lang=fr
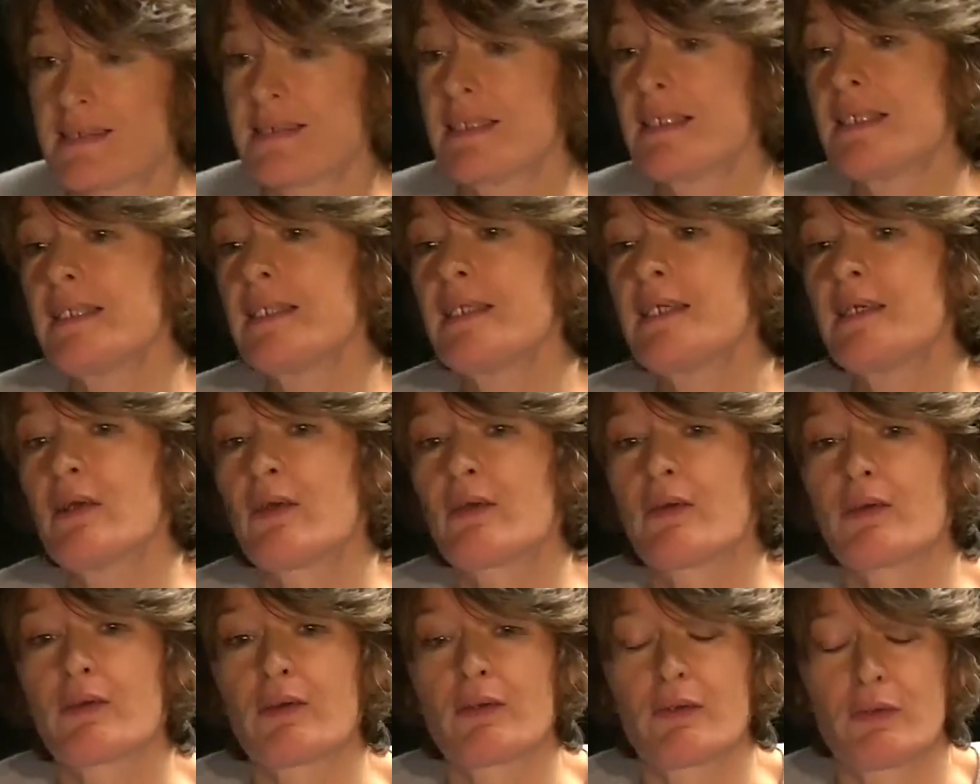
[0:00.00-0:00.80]
c'est
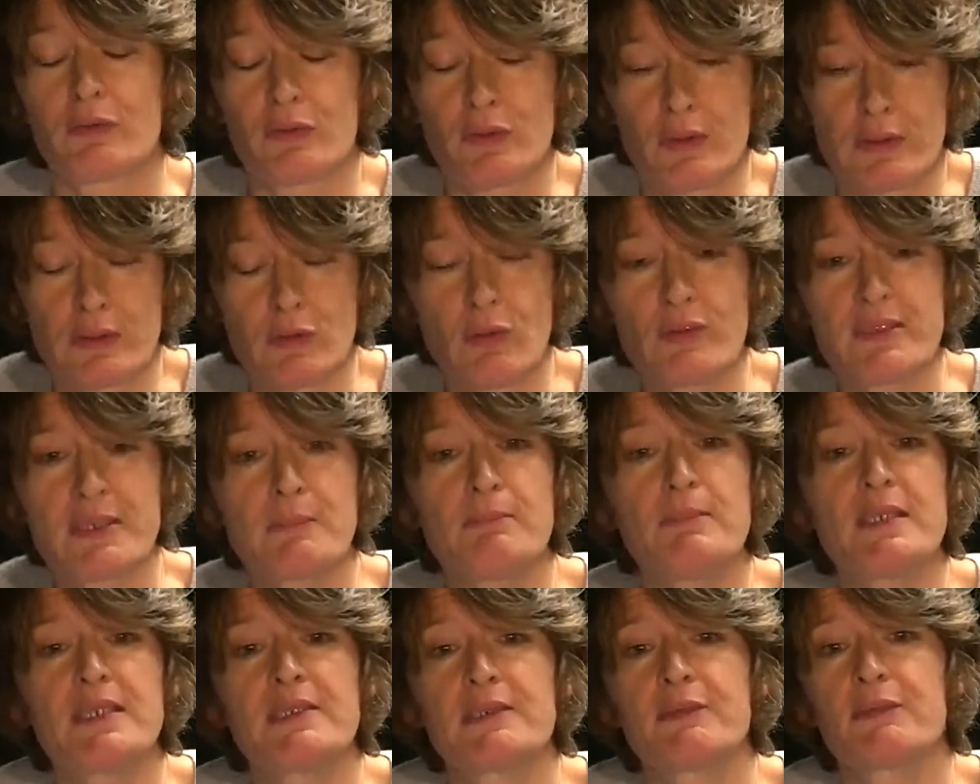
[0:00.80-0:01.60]
euh, la
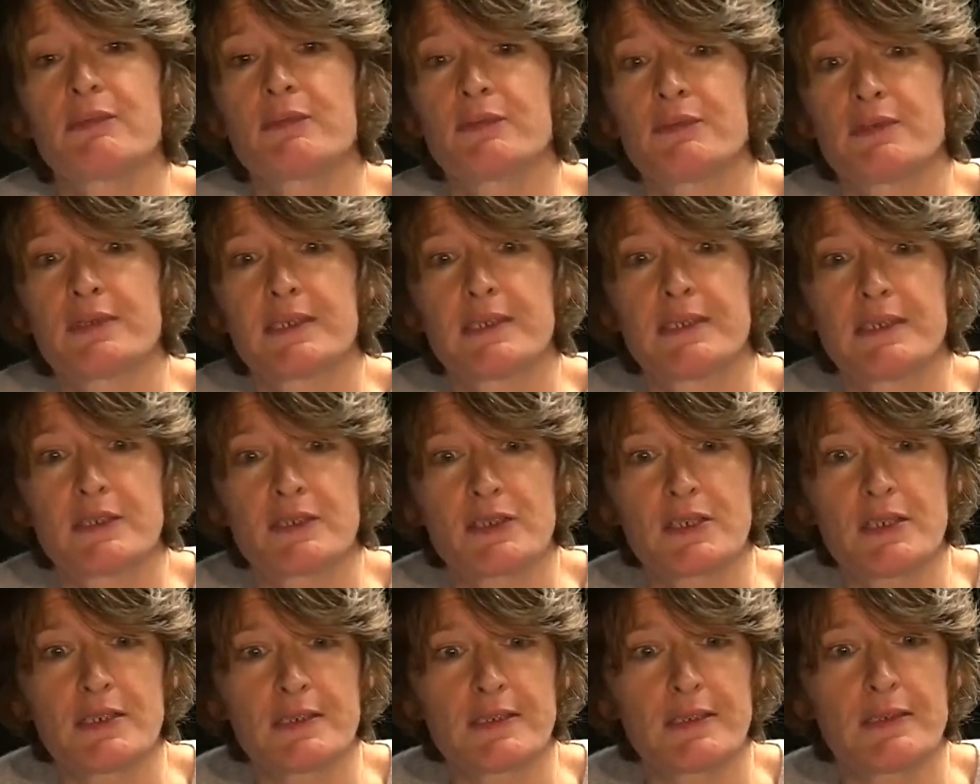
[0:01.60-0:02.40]
troisième mission du
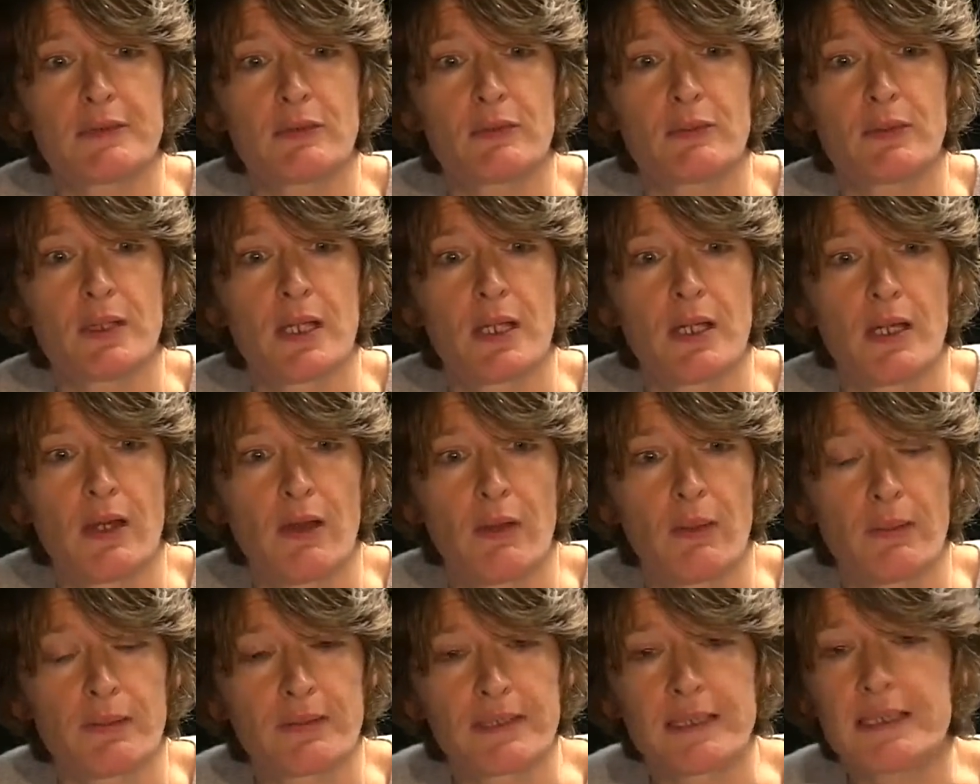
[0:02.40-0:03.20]
CDJ, c'est de
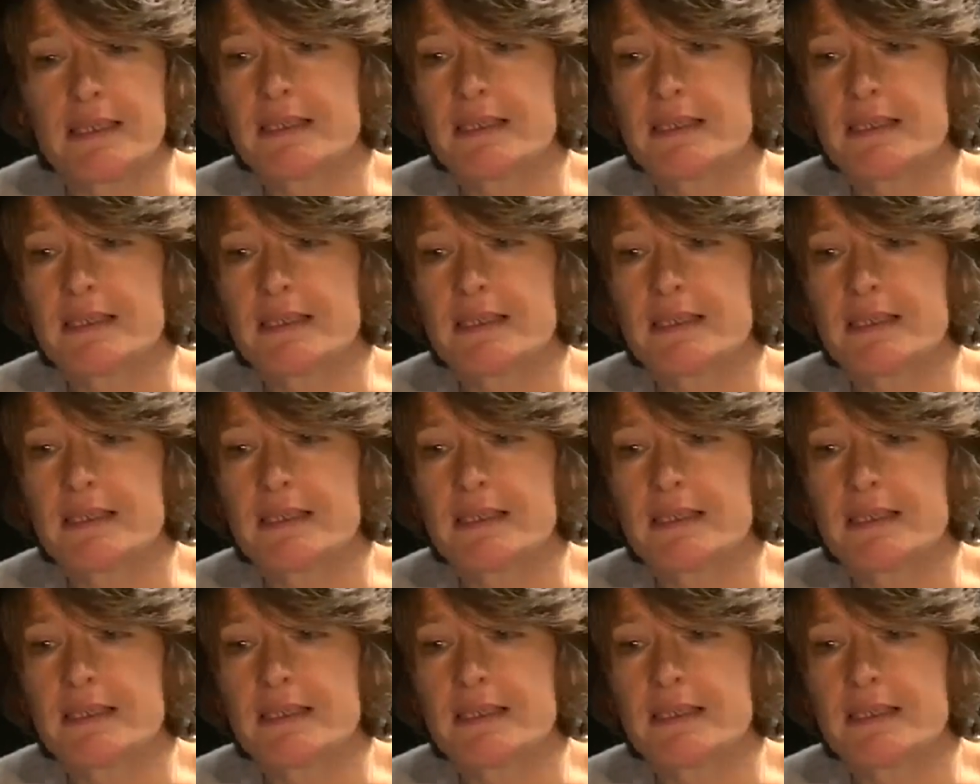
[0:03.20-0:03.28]
euh,